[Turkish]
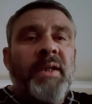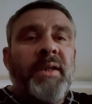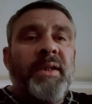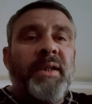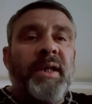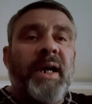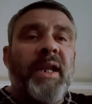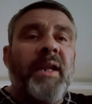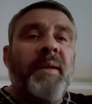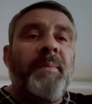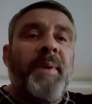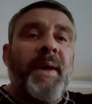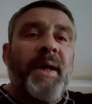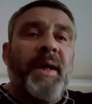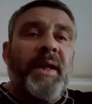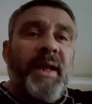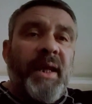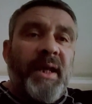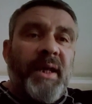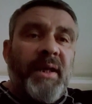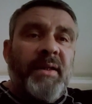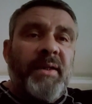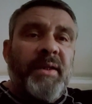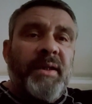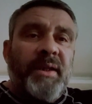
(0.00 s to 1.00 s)
Yani ben
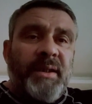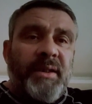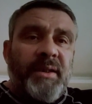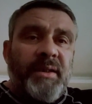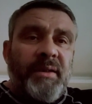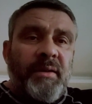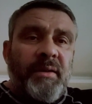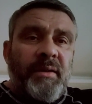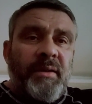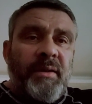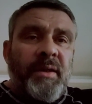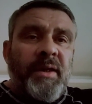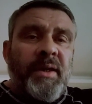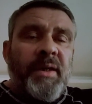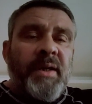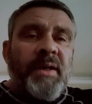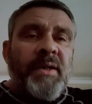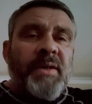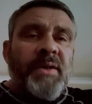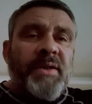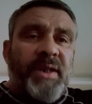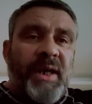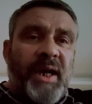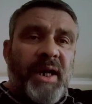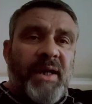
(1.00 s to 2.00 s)
Engin'in
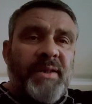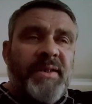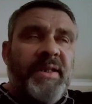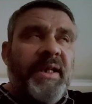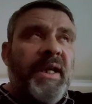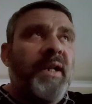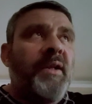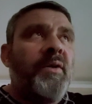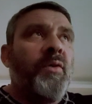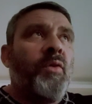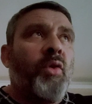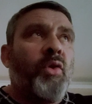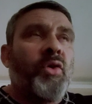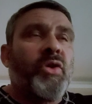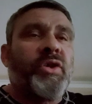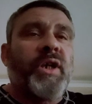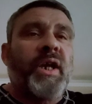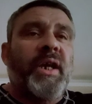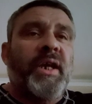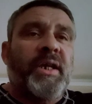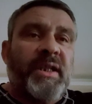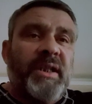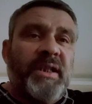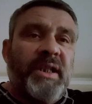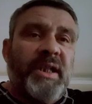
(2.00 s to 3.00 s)
şahsen o
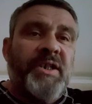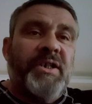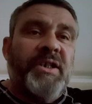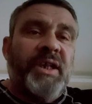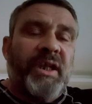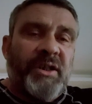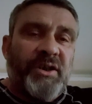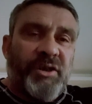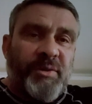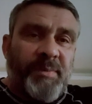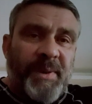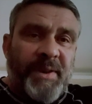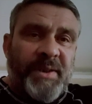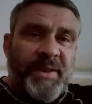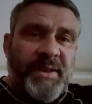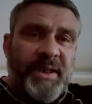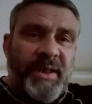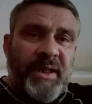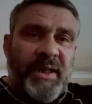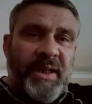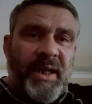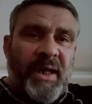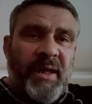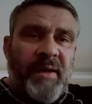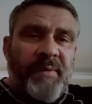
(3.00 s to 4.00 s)
şekilde
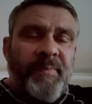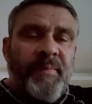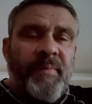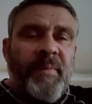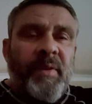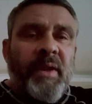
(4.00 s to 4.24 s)
çalışmasıyla